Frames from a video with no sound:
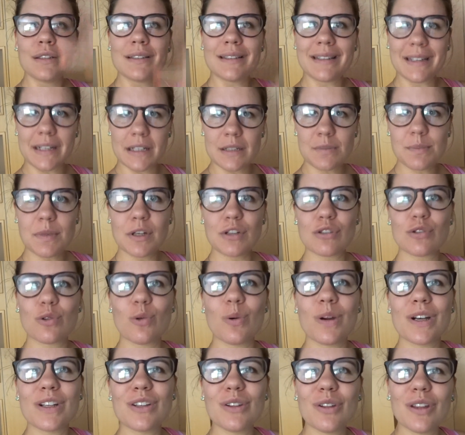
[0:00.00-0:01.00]
3 menos
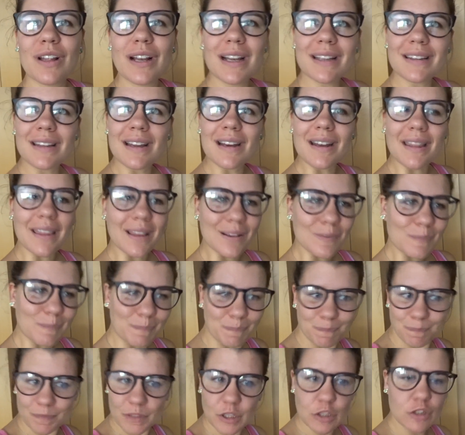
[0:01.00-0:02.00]
cuarto de la tarde.
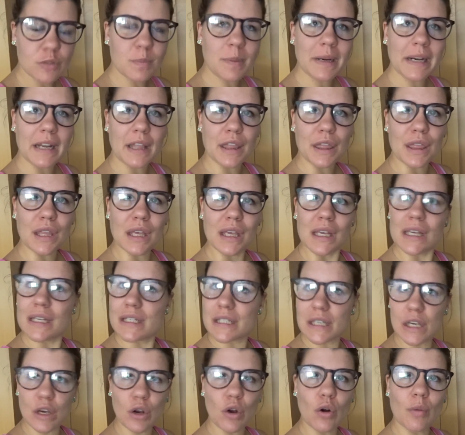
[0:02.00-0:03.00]
¿Qué os parece? Y
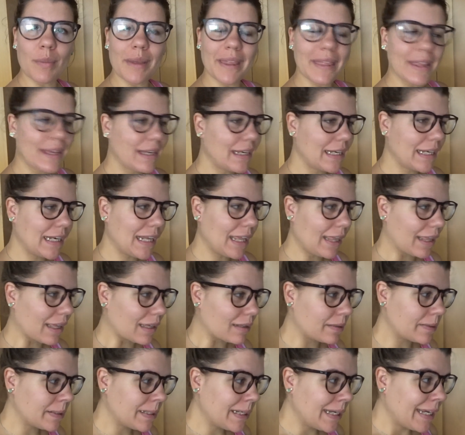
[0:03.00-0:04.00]
sin comida y ni nada.
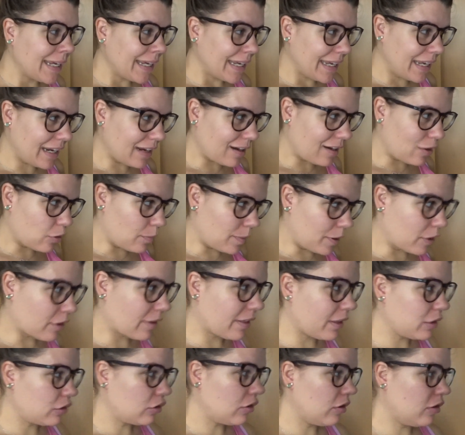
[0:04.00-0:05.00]
Y lo peor
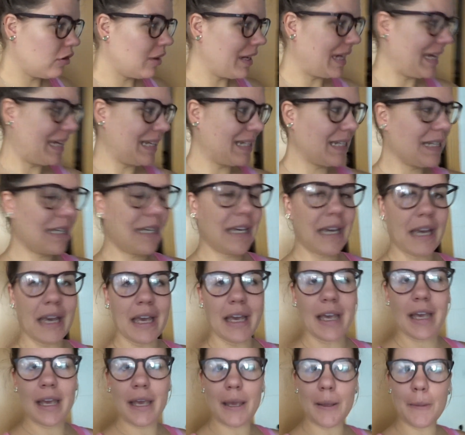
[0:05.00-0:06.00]
de todo es
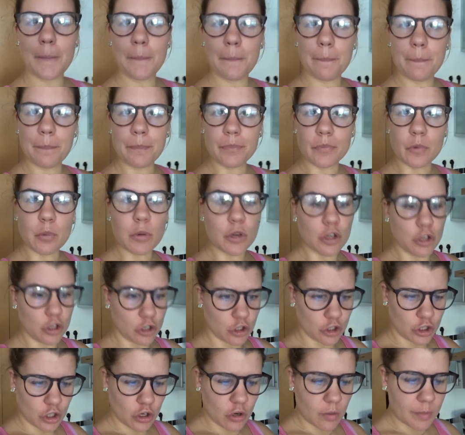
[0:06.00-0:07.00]
que, mm, bueno,
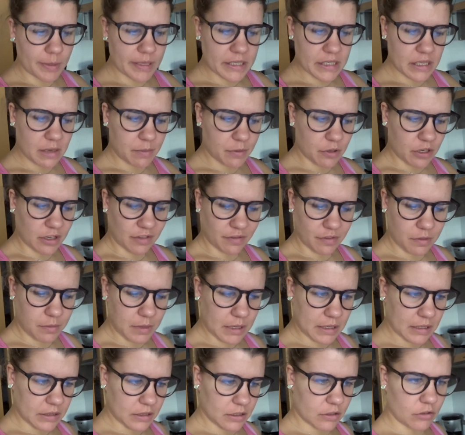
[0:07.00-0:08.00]
no tengo prisa porque FM
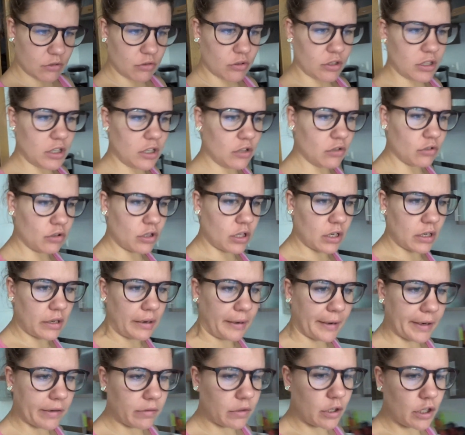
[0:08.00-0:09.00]
Cantero hoy no tiene
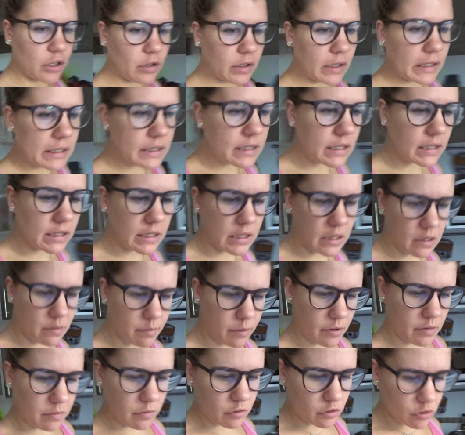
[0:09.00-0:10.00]
reuniones, así que
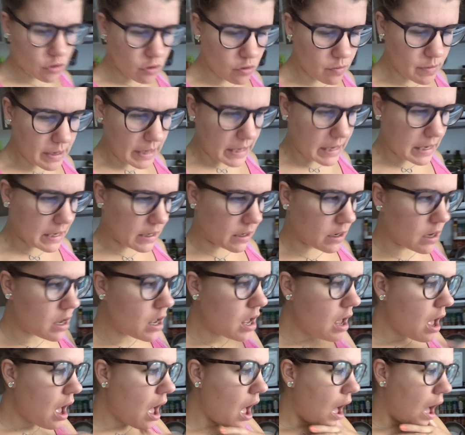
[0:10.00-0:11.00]
podemos comer
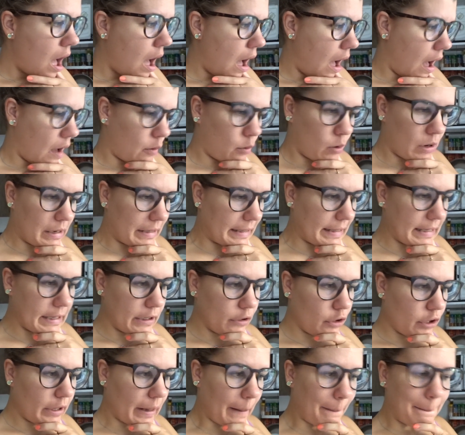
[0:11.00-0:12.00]
a cualquier
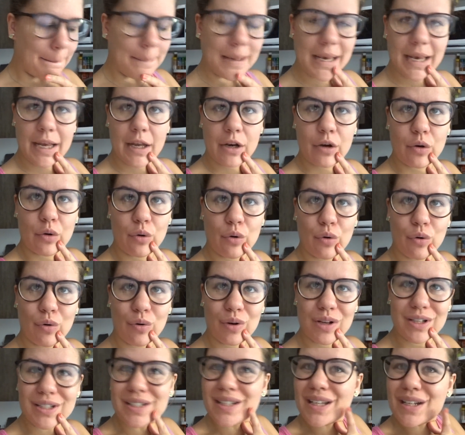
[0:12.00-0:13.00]
hora,
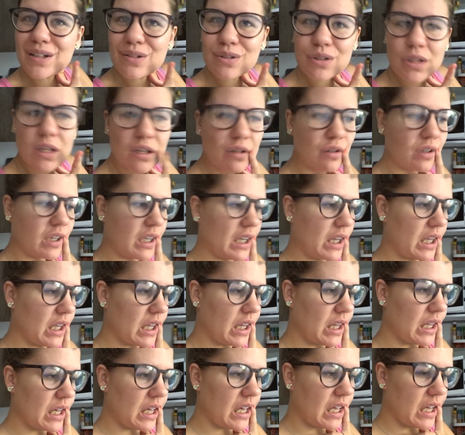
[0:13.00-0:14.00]
pero es que no tengo ni idea
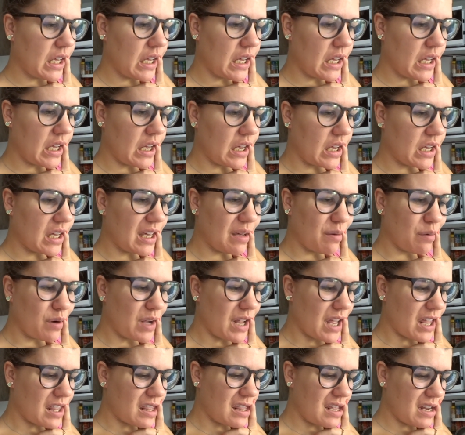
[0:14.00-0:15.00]
de qué,
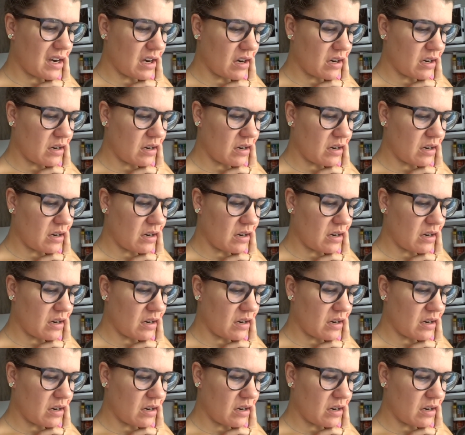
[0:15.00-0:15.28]
voy a hacer.